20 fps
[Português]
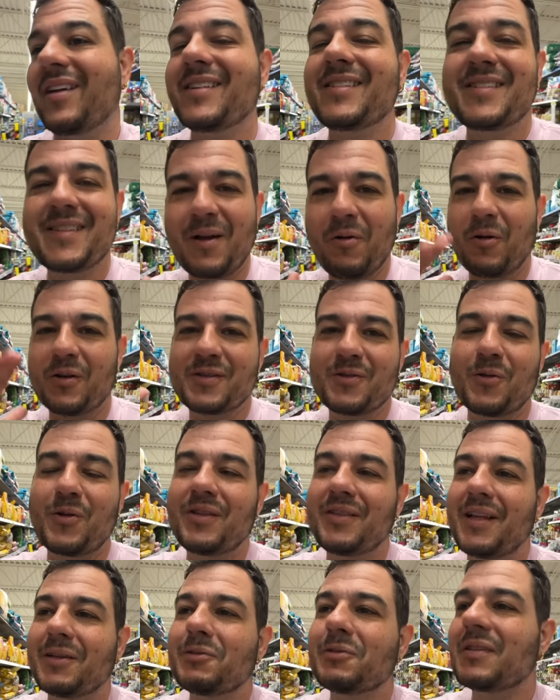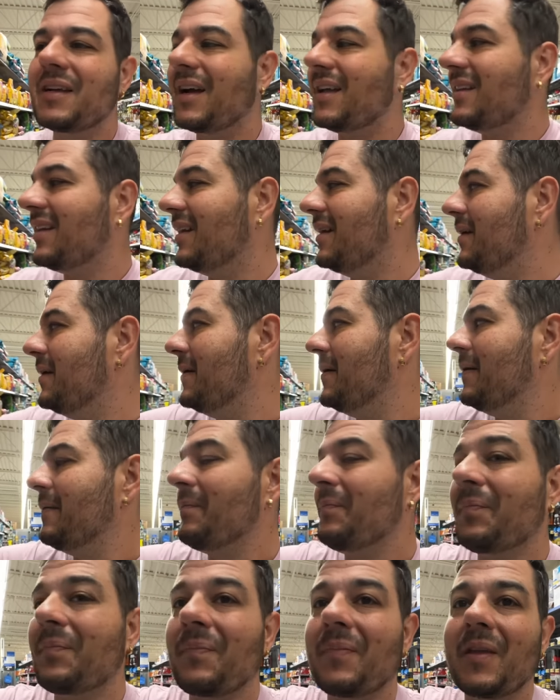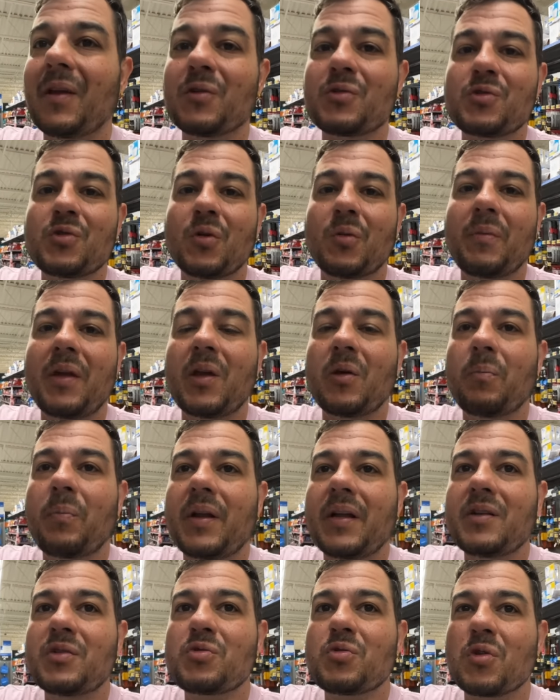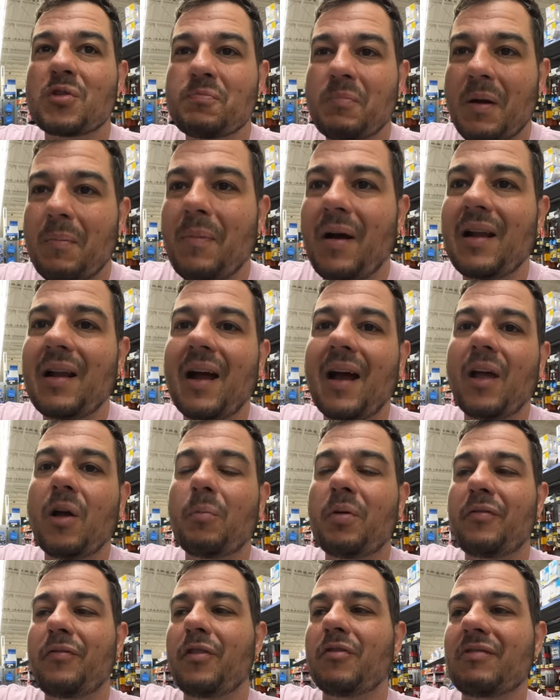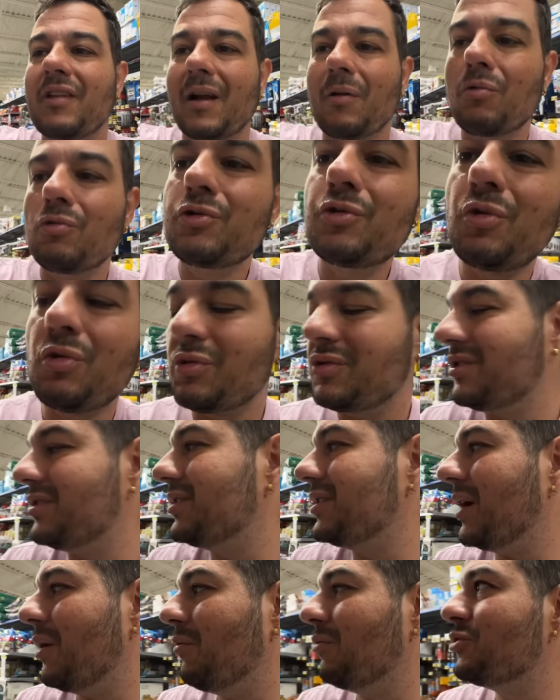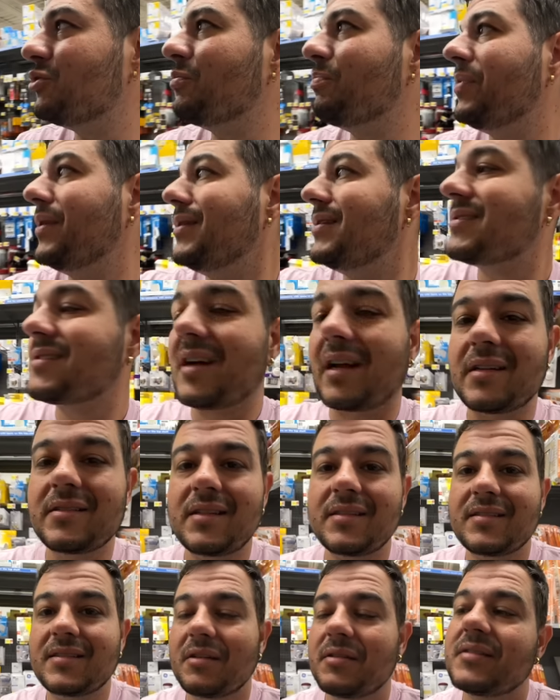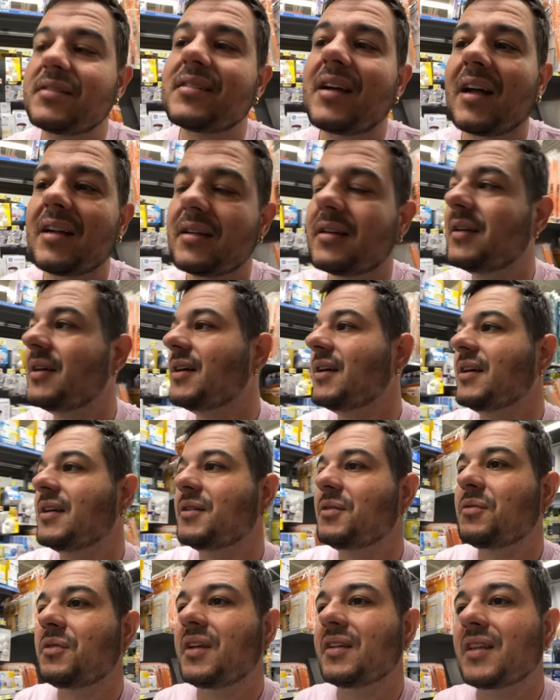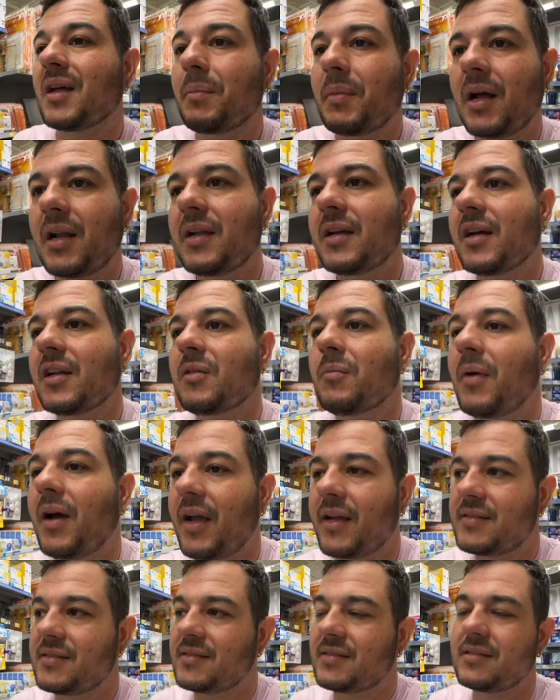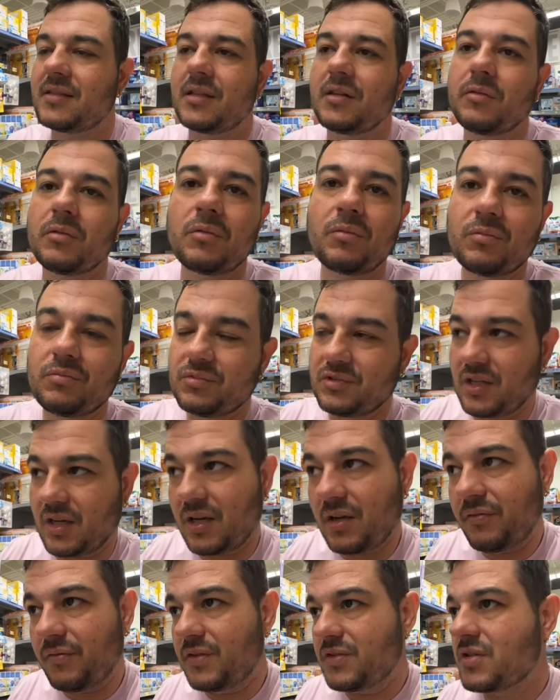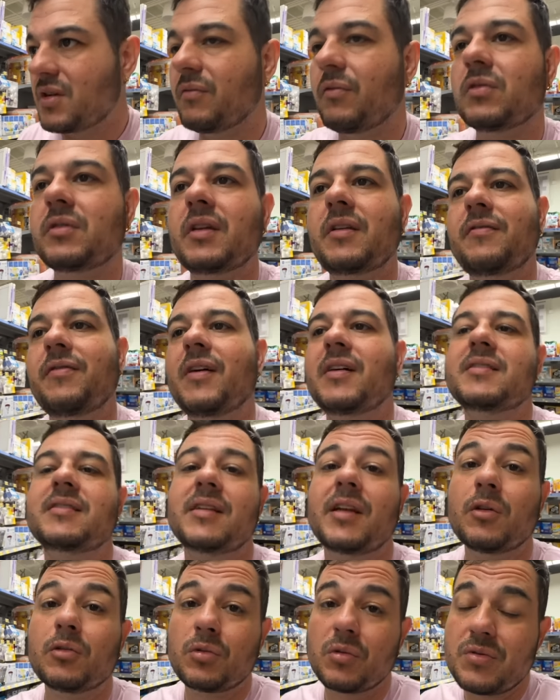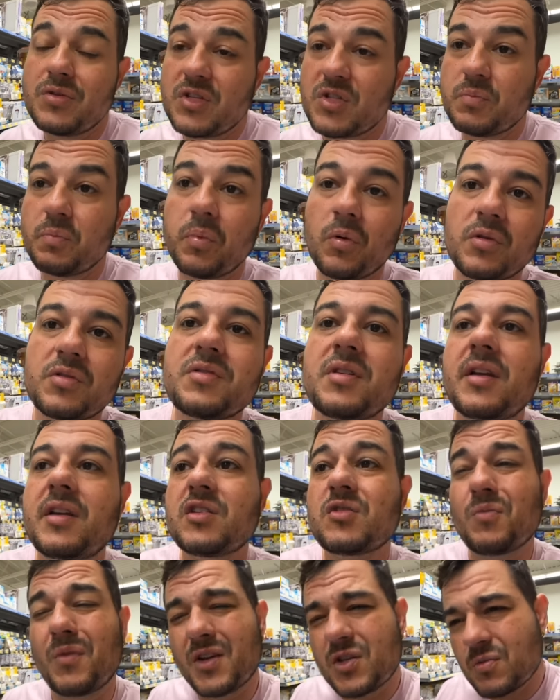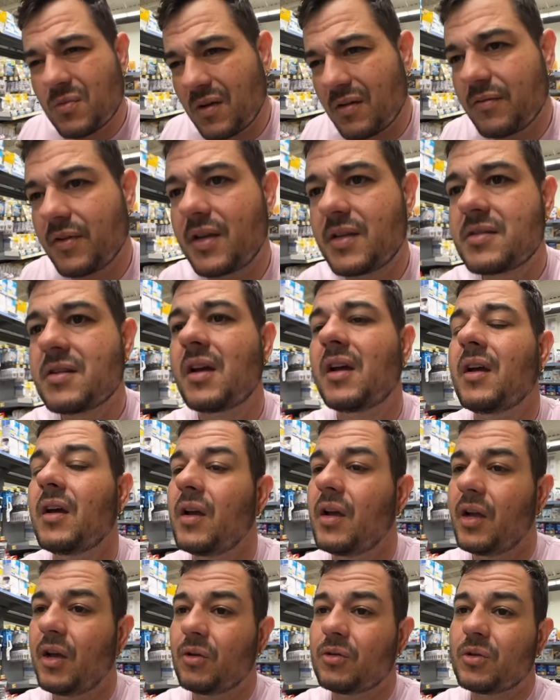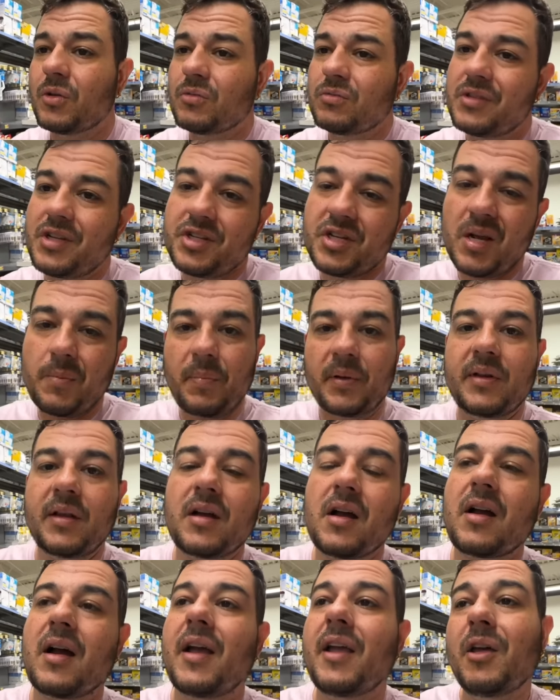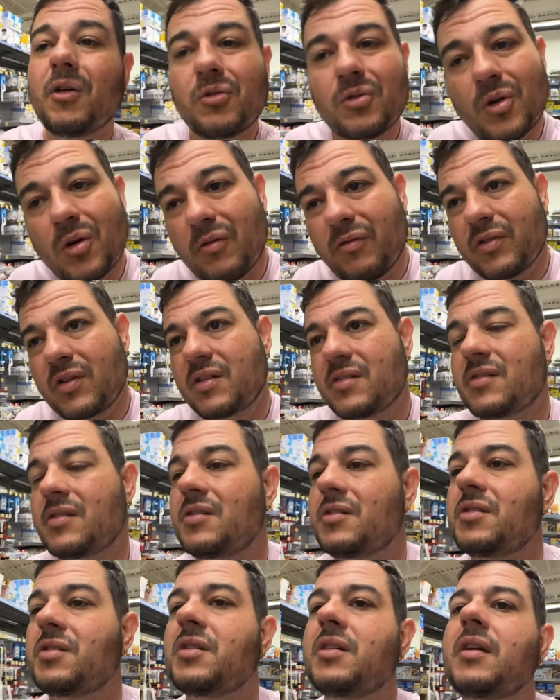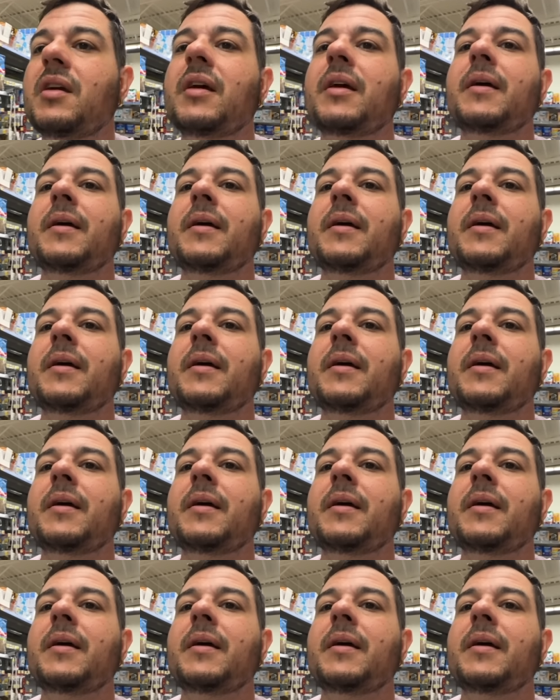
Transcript: esses negócios que eu não entendo nada, né? Eu sou meio preguiçoso para malhar, eu prefiro estar na construção, subindo escada, descendo escada, do que estar tá malhando, mas é um sacrifício que eu vou ter que fazer, eu estou disposto a isso mais uma vez. Eu não deixei a peteca cair, eu não vou desistir,